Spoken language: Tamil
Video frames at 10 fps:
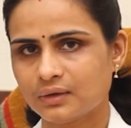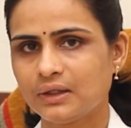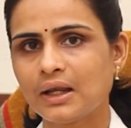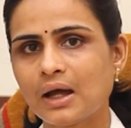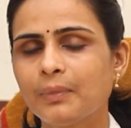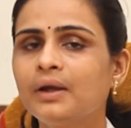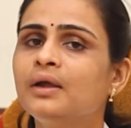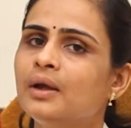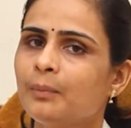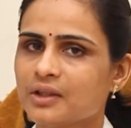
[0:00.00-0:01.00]
இல்லாமல்
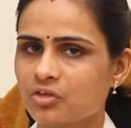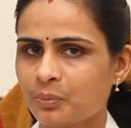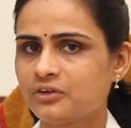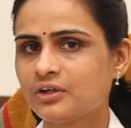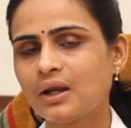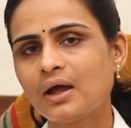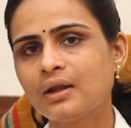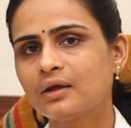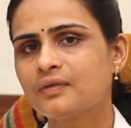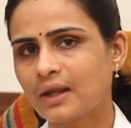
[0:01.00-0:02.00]
மற்ற ஸ்பெஷலான
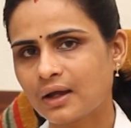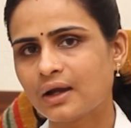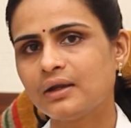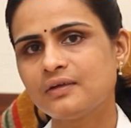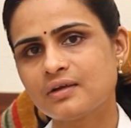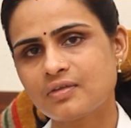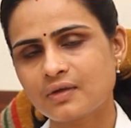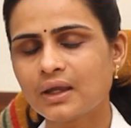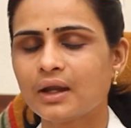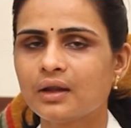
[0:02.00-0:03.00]
சில சில
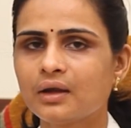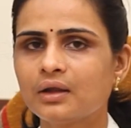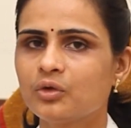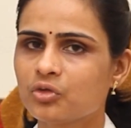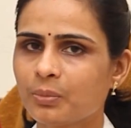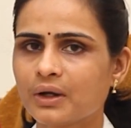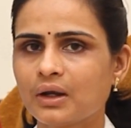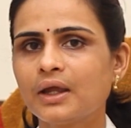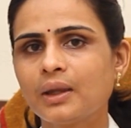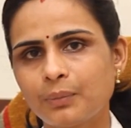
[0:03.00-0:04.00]
கண்டிஷன்ஸ்க்கு என்னென்ன யூஸ்
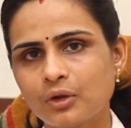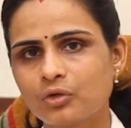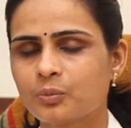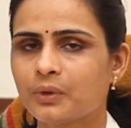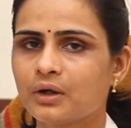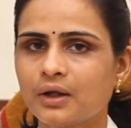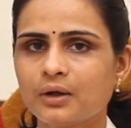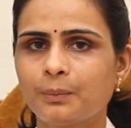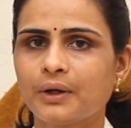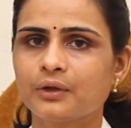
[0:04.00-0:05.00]
பண்ணலாம் எப்படி யூஸ்
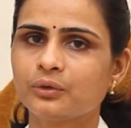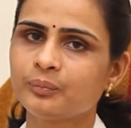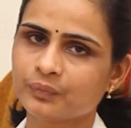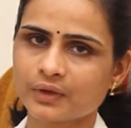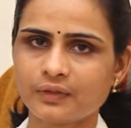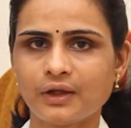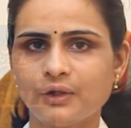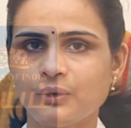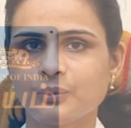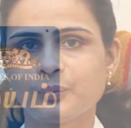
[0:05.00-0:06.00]
பண்ணலான்னு பார்த்தோம் தேங்க்யூ